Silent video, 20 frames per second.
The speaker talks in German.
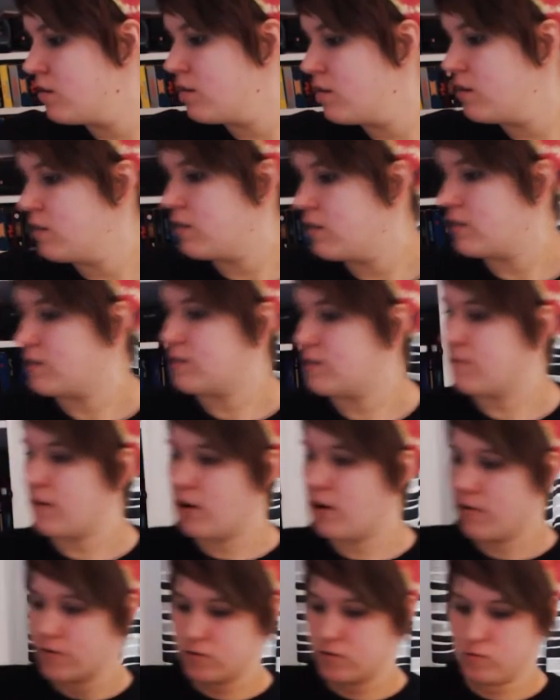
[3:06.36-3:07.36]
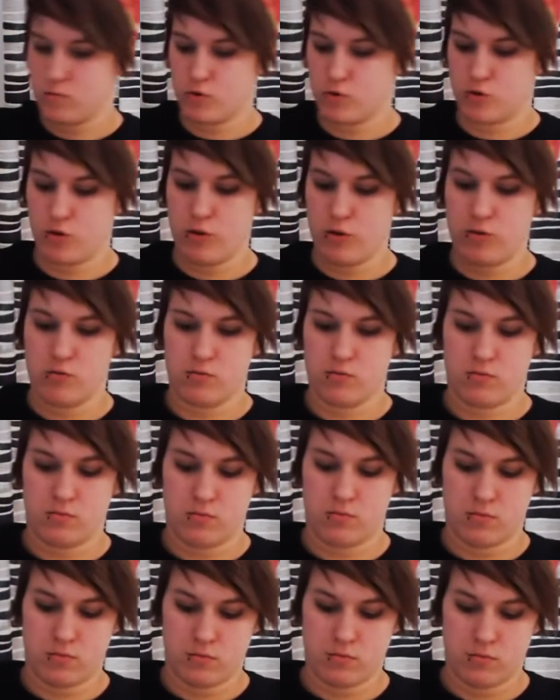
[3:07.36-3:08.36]
Das war auf so einem schönen,
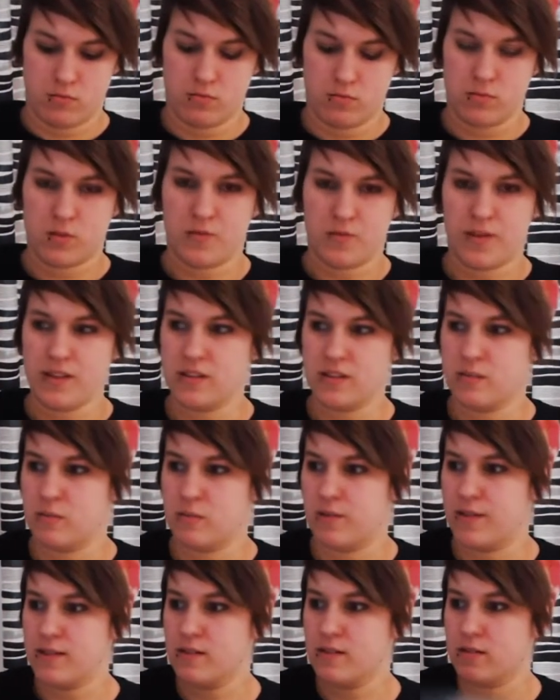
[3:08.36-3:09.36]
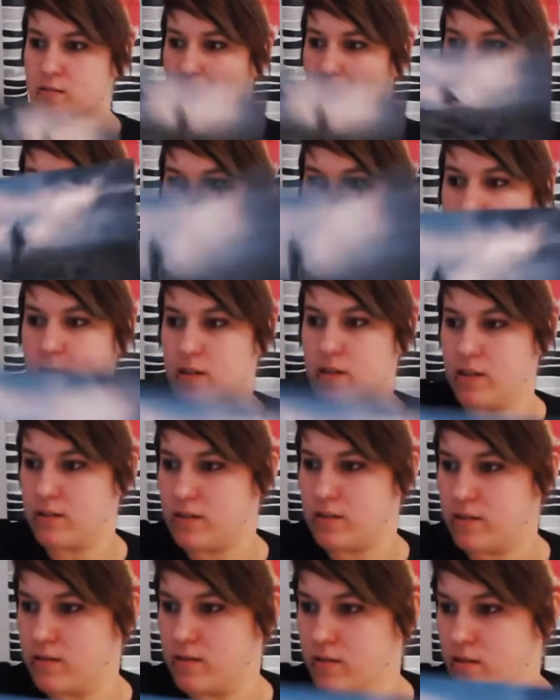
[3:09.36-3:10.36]
ich weiß nicht mehr, was es war, auf jeden Fall, das
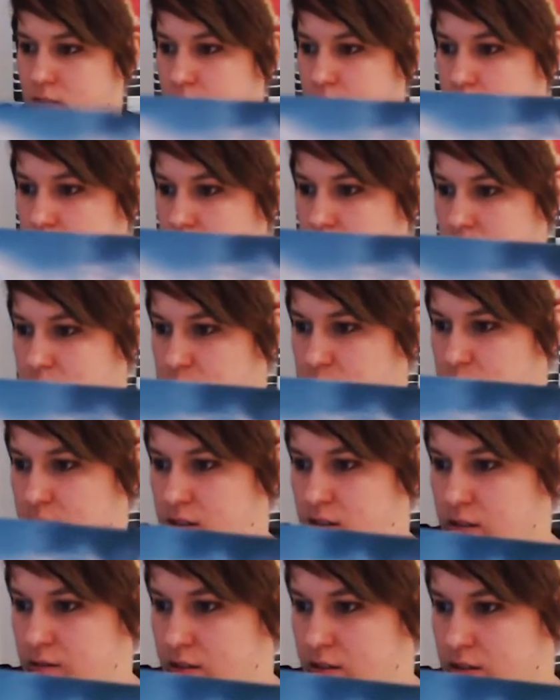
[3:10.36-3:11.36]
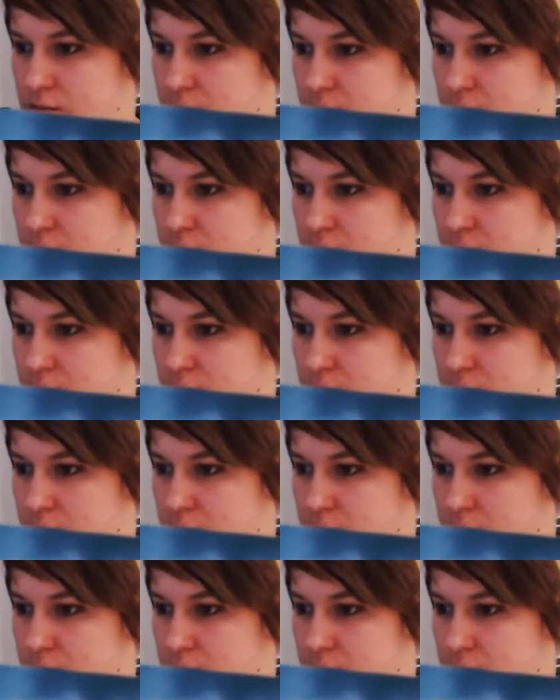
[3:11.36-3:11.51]
ist das Bild gewesen, was